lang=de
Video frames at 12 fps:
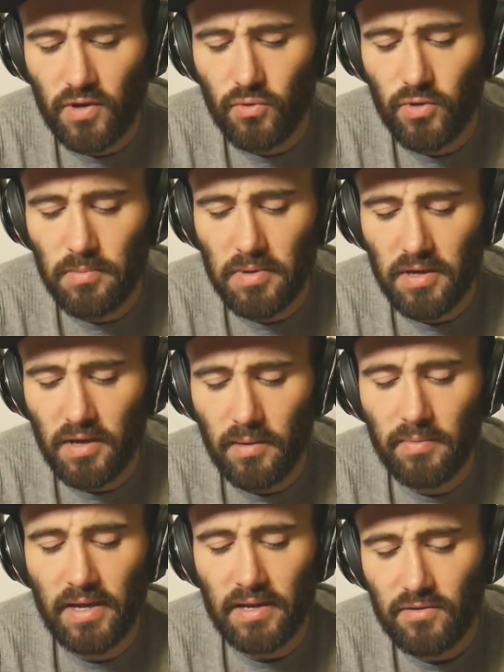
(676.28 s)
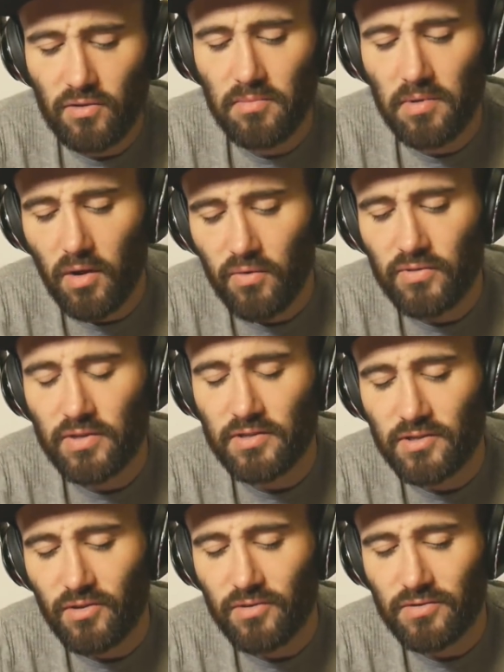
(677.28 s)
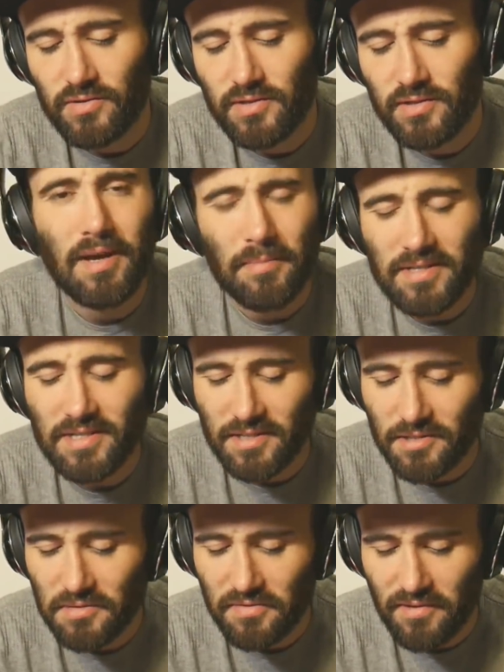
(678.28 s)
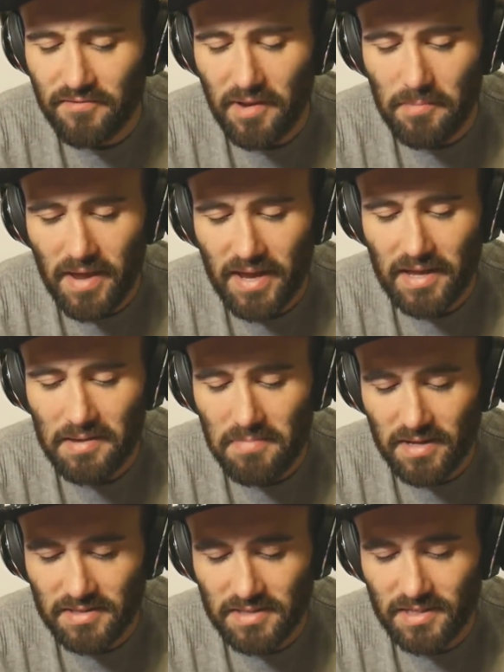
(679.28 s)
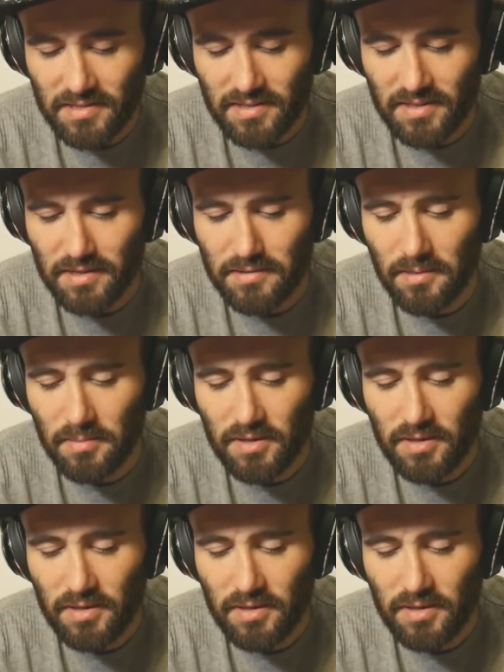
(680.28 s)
creepy, aber jetzt so im Laufe des Songs kann man sich das auf jeden Fall mehr geben, als ich erst gedacht habe.